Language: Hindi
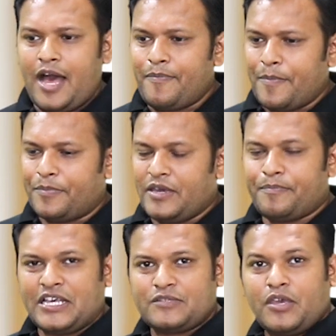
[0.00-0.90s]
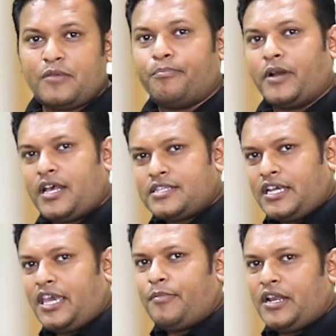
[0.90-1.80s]
आप आपके पास में एक बड़ा
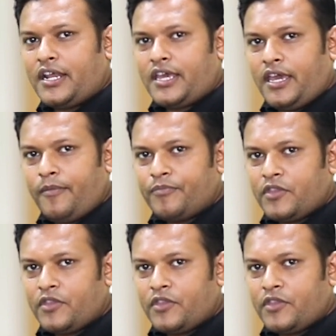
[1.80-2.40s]
सा केबल रखें